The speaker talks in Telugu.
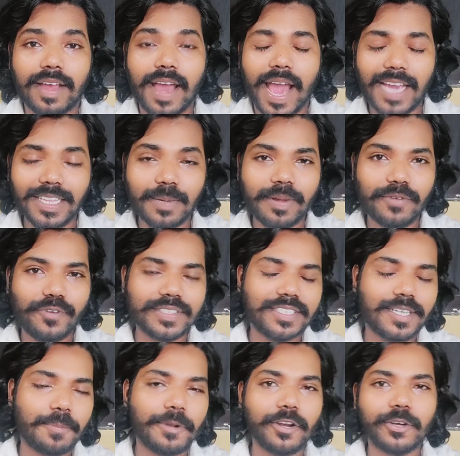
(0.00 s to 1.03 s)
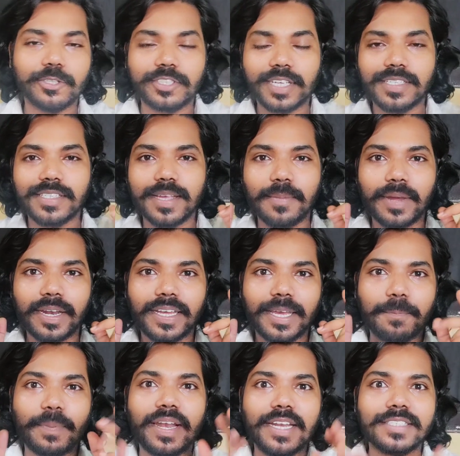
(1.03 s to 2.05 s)
అయితే మరి ఫస్ట్ అప్డేట్ వచ్చేసి మనకి
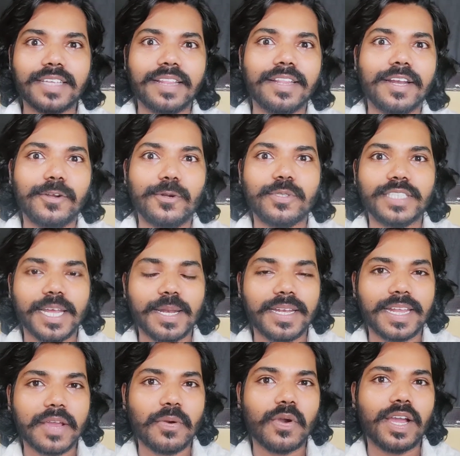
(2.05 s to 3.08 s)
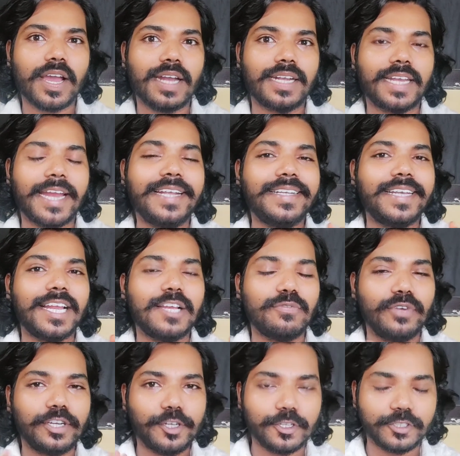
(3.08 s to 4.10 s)
పెళ్లి సందడి నుంచి అంటే ఒక టైటిల్
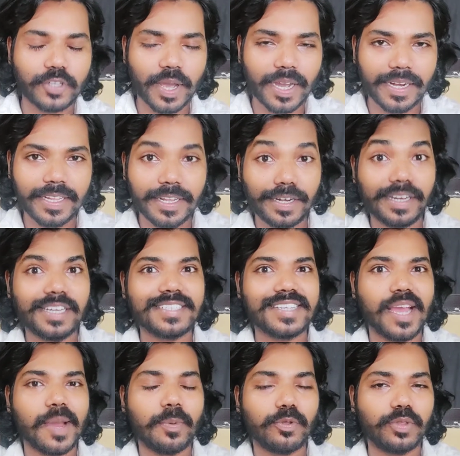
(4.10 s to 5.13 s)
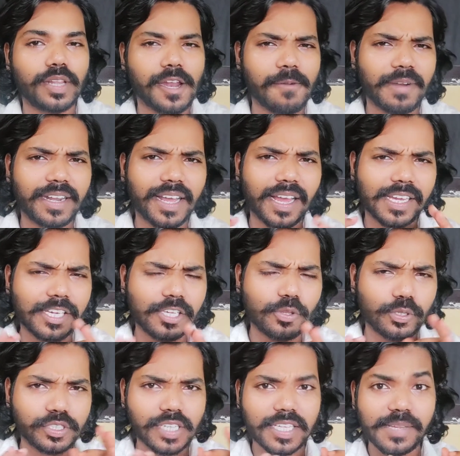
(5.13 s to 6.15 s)
వీడియో సాంగ్ అనేది రిలీజ్ కాబోతుంది అనమాట ఇది
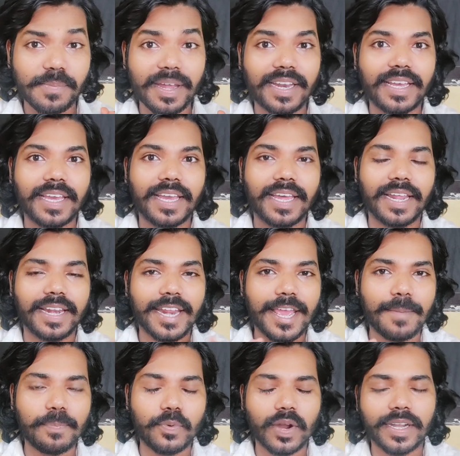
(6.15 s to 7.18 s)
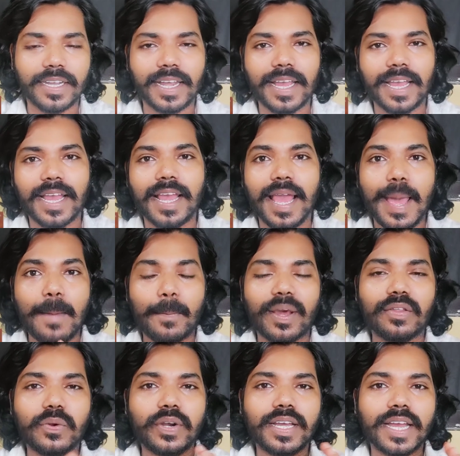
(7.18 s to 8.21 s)
వచ్చేసి మనకి రేపు అంటే
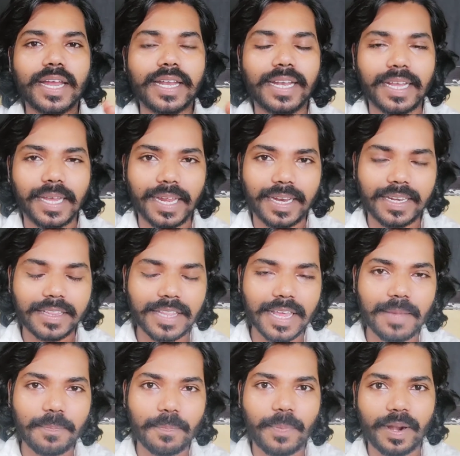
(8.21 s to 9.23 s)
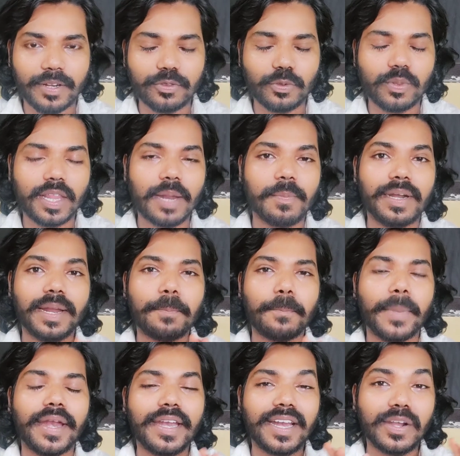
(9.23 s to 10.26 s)
పదకొండు గంటలకి అయితే పడుతుంది అనమాట
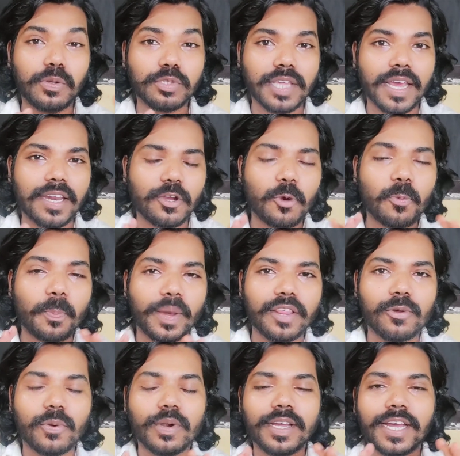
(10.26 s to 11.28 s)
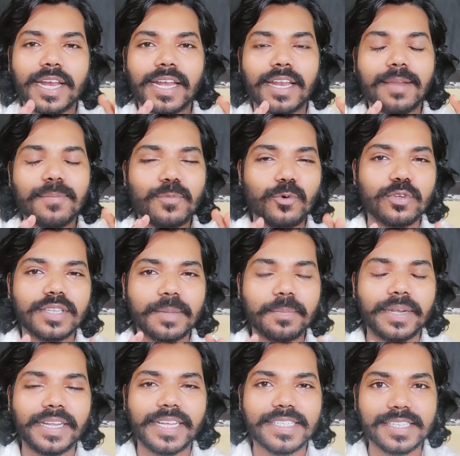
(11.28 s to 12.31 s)
పన్నెండో తారీఖు పదకొండు గంటలకి ముహూర్తం
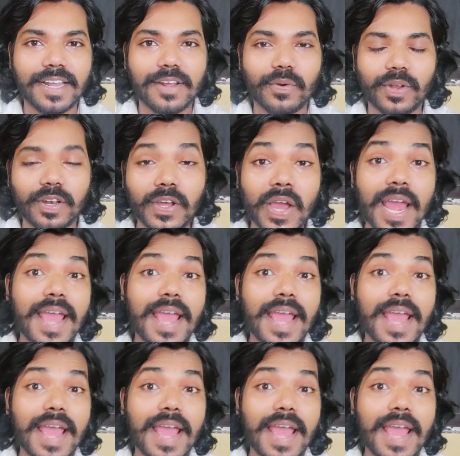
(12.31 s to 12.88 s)
పెట్టేసినారు వాళ్ళు